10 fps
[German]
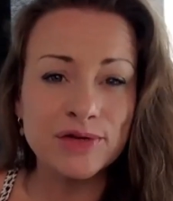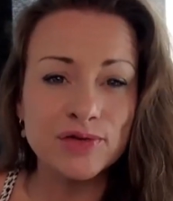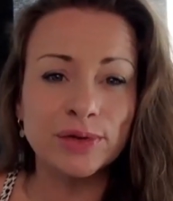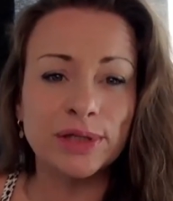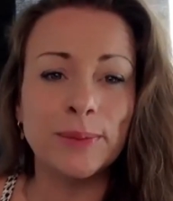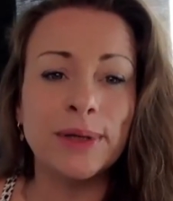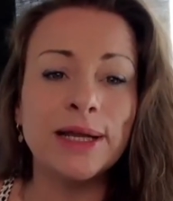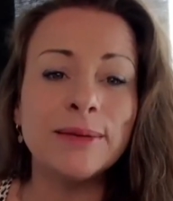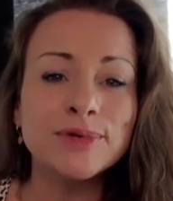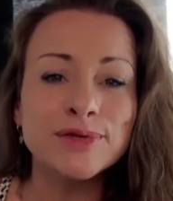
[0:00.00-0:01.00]
hast du in deinem
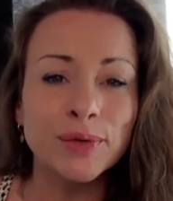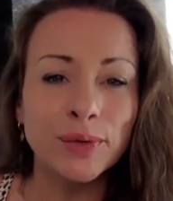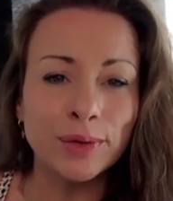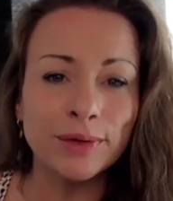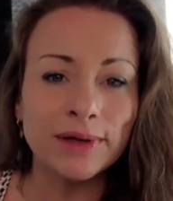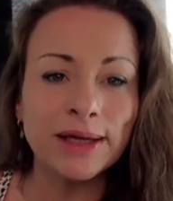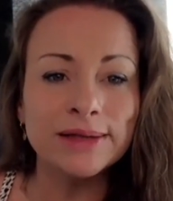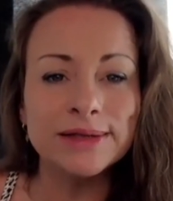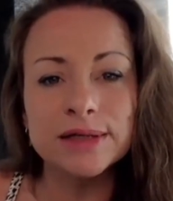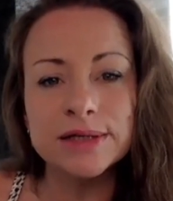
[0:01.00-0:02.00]
Leben zurück
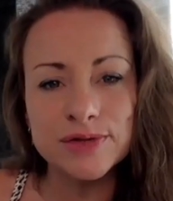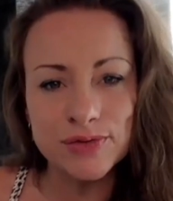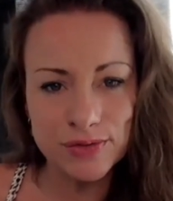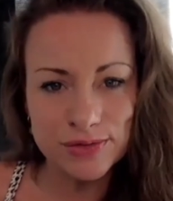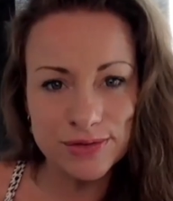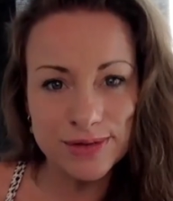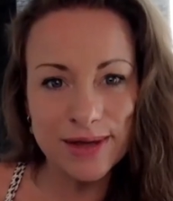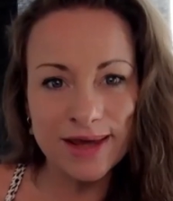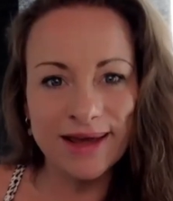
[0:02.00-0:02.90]
in Christus,